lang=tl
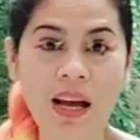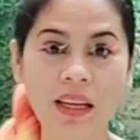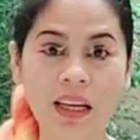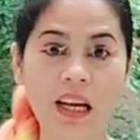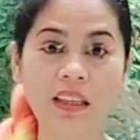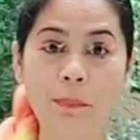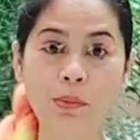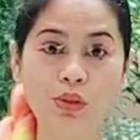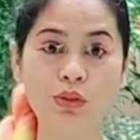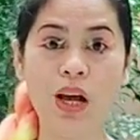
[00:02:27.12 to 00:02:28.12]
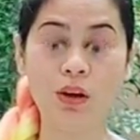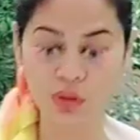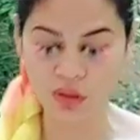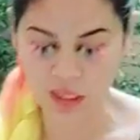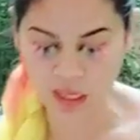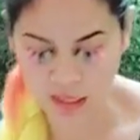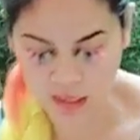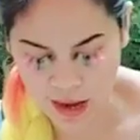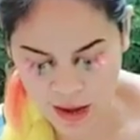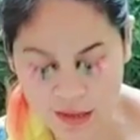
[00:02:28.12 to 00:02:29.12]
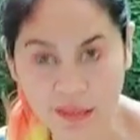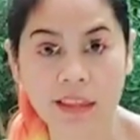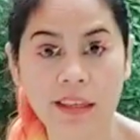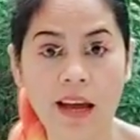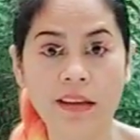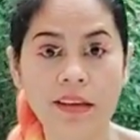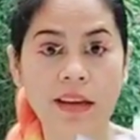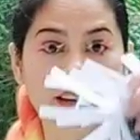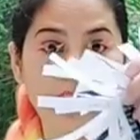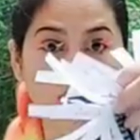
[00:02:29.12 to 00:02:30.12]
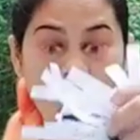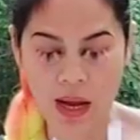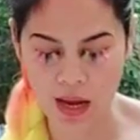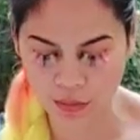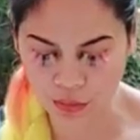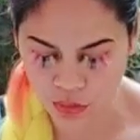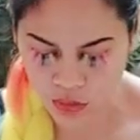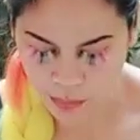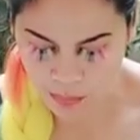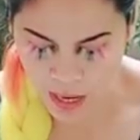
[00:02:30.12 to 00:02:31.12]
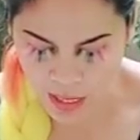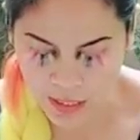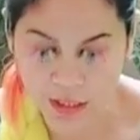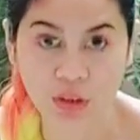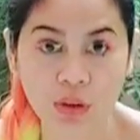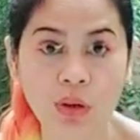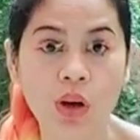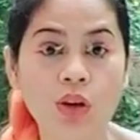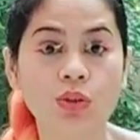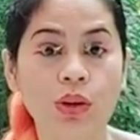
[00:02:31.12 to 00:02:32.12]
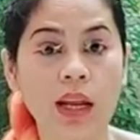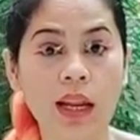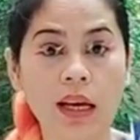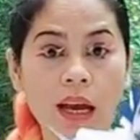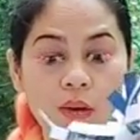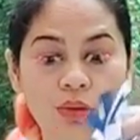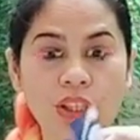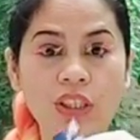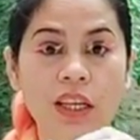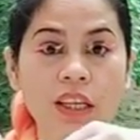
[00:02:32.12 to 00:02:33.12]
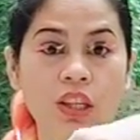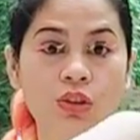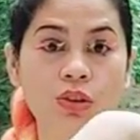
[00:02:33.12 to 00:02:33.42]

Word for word: karakarag, tapos ko nang guntingin lahat. Yan, yan na yung mga ano, pangalan ninyo. So, ilalagay ko na siya dito